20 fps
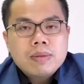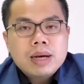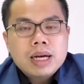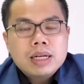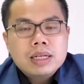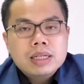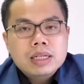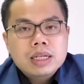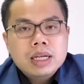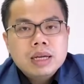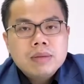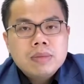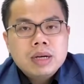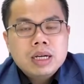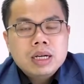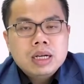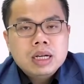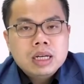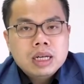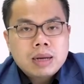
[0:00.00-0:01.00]
các bạn khi
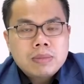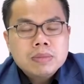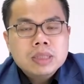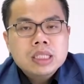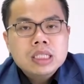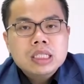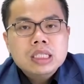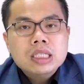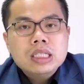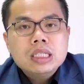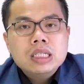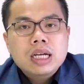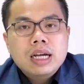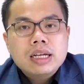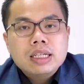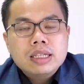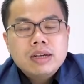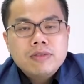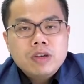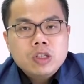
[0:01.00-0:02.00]
mà nắm giữ
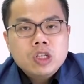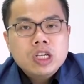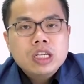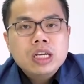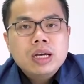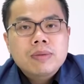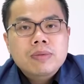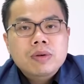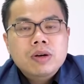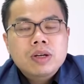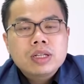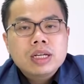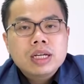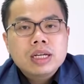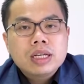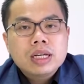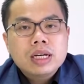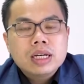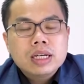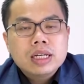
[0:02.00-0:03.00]
cái trái phiếu doanh nghiệp có
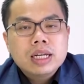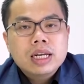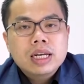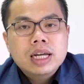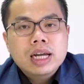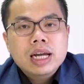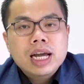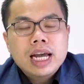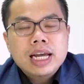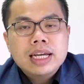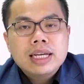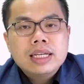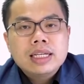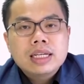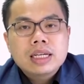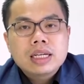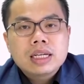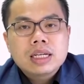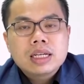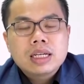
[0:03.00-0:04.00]
thể đợi đến cái
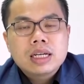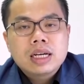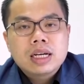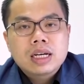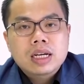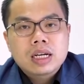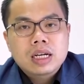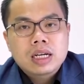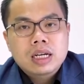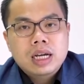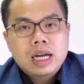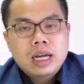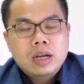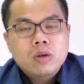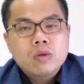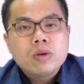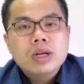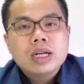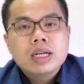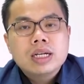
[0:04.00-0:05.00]
ngày Ờ,
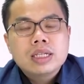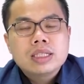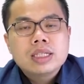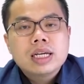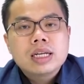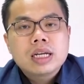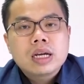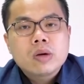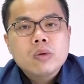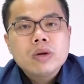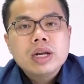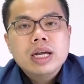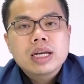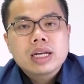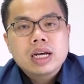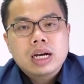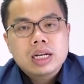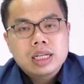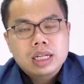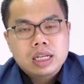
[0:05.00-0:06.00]
ngày cố định ở trên cái quy
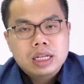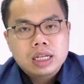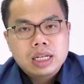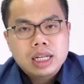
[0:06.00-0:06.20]
định đó thì